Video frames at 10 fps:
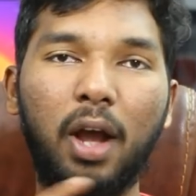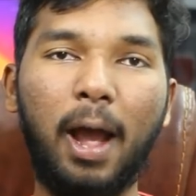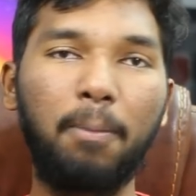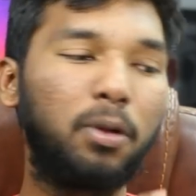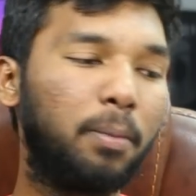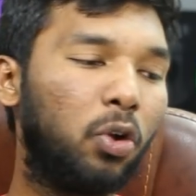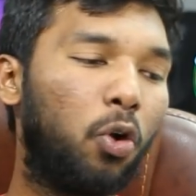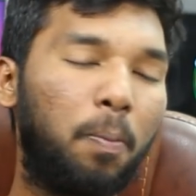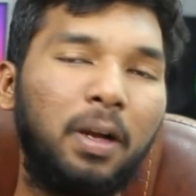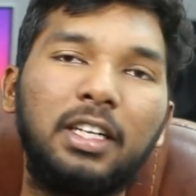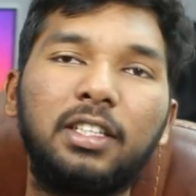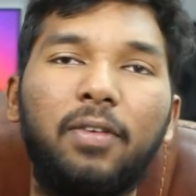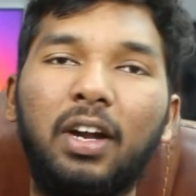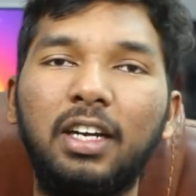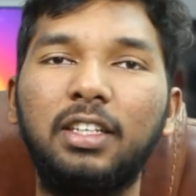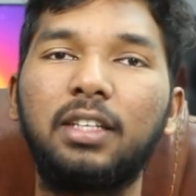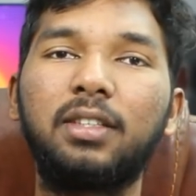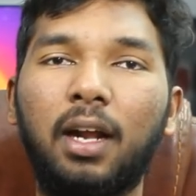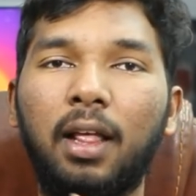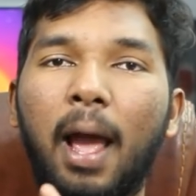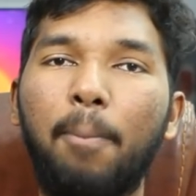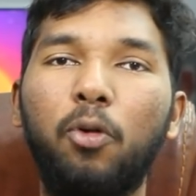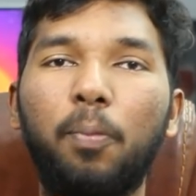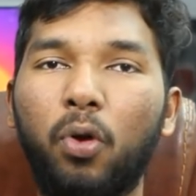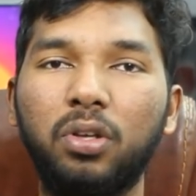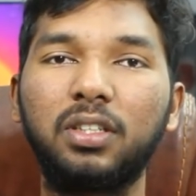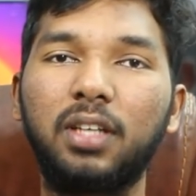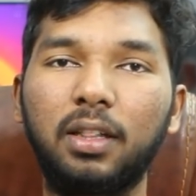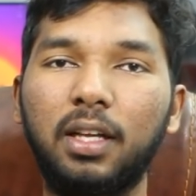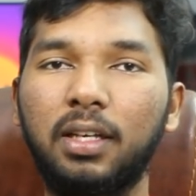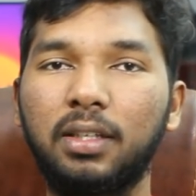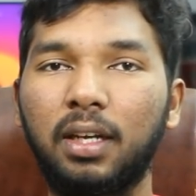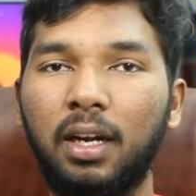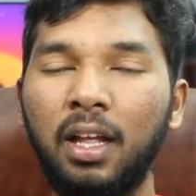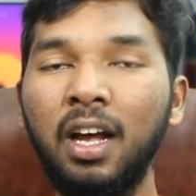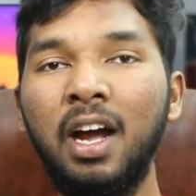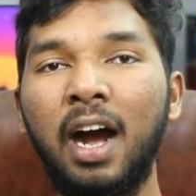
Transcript: యాప్స్ మీరు ఓపెన్ చేసి అవన్నీ చేస్తారు కదా యాప్లో ప్రాసెస్ అంతా చేస్తారు కదా